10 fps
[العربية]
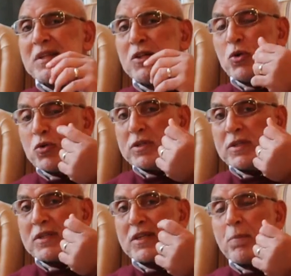
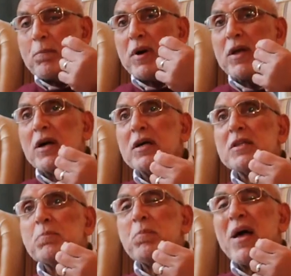لون كان
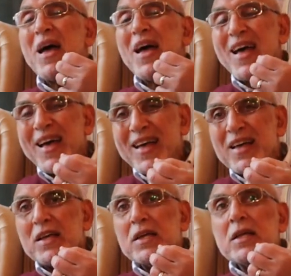بياض بهاء